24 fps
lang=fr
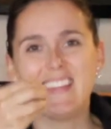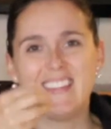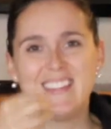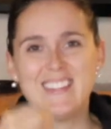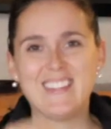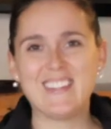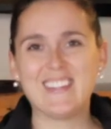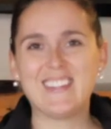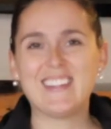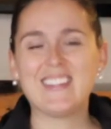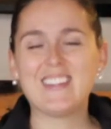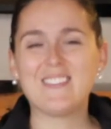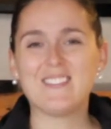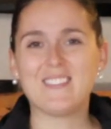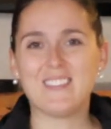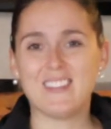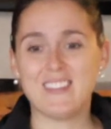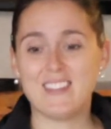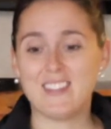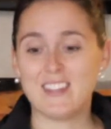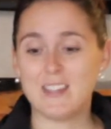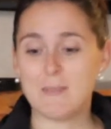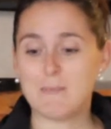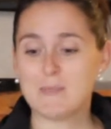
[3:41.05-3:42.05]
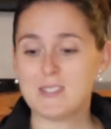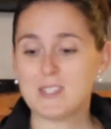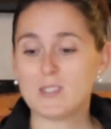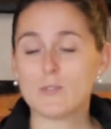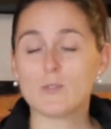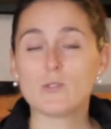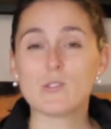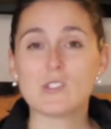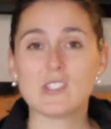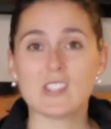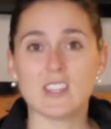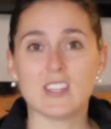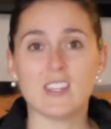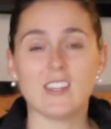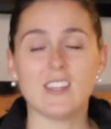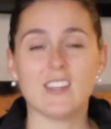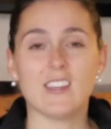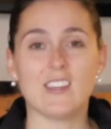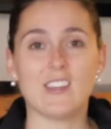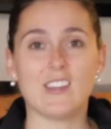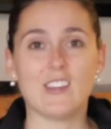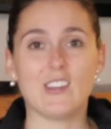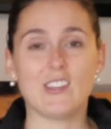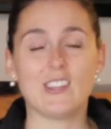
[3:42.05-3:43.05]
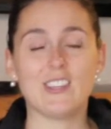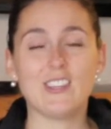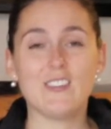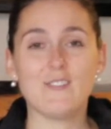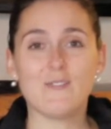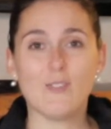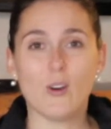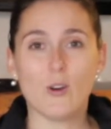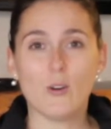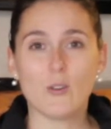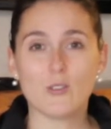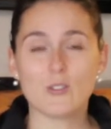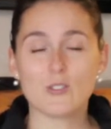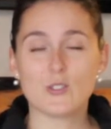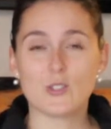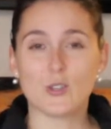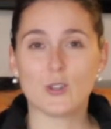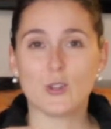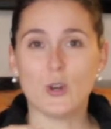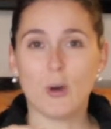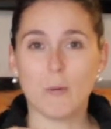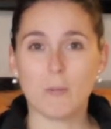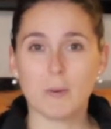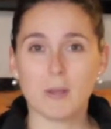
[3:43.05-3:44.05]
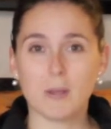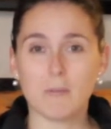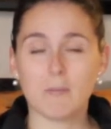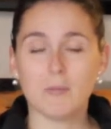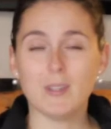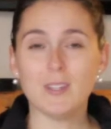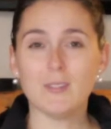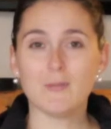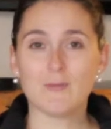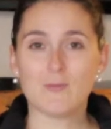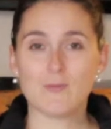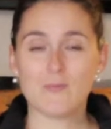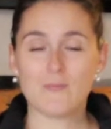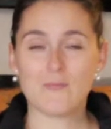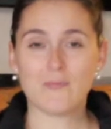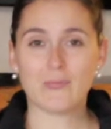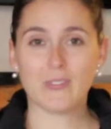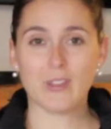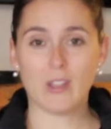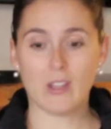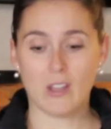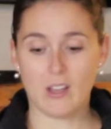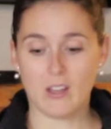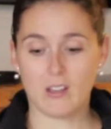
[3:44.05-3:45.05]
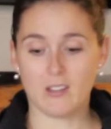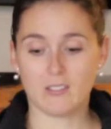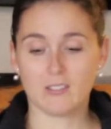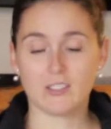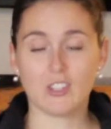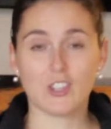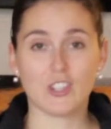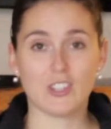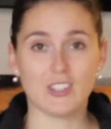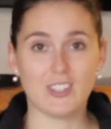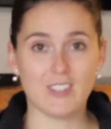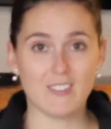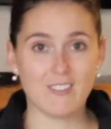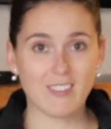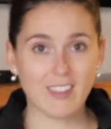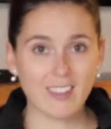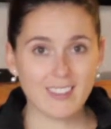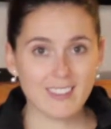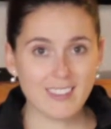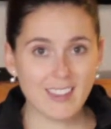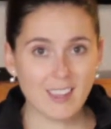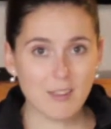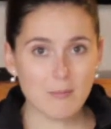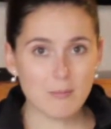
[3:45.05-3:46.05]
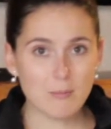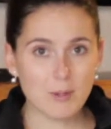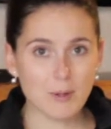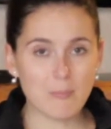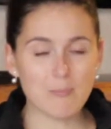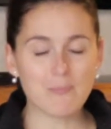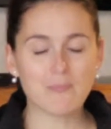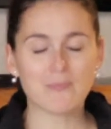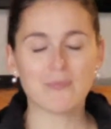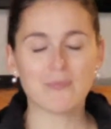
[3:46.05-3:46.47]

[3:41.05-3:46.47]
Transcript: il y a les, petits coussins euh, qui vont se comprimer entre tes vertèbres.